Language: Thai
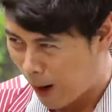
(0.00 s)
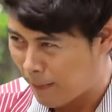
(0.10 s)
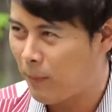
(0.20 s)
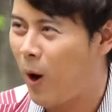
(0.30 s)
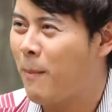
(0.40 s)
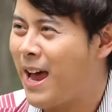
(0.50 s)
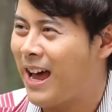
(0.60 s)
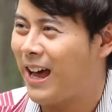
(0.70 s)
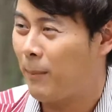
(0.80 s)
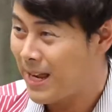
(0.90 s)
ยความเป็นพ่อแม่
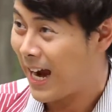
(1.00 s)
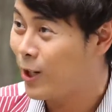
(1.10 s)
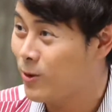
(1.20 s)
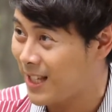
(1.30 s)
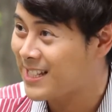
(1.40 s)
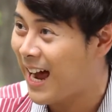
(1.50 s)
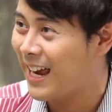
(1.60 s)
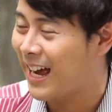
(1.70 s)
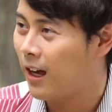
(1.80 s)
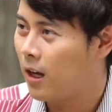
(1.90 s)
ไม่อยากให้ลูกเสียใจ
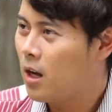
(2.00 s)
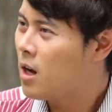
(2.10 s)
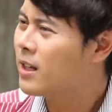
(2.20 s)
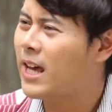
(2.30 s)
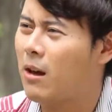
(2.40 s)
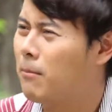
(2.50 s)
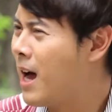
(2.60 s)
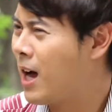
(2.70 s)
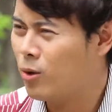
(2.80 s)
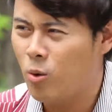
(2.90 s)
อ่ะเก่ง
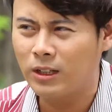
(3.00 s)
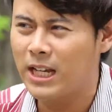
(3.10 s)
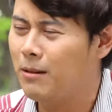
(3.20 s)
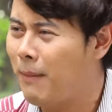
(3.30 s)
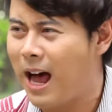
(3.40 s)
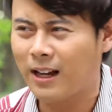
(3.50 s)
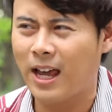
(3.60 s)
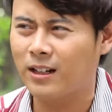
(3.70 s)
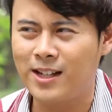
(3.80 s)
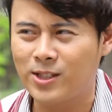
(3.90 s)
มากลูกดีมาก
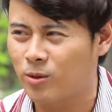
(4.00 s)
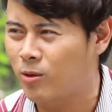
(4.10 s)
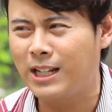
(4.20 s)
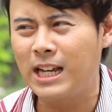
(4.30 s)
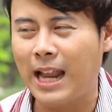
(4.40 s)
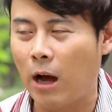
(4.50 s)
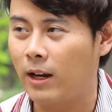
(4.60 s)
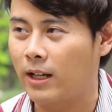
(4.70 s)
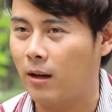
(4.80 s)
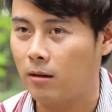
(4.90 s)
เก่งที่สุดอู้ดี แล้ว
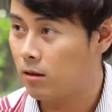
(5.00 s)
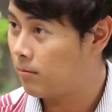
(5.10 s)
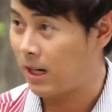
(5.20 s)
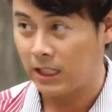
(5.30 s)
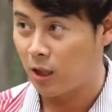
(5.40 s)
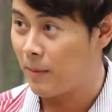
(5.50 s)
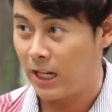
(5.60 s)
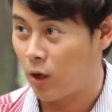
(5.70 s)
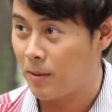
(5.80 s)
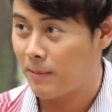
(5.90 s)
อะไรเงี้ยบางทีเราไม่
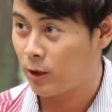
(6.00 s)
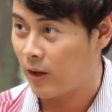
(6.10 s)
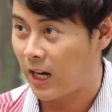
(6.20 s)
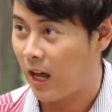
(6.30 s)
เห็นข้อผิดพลาดตัวเอง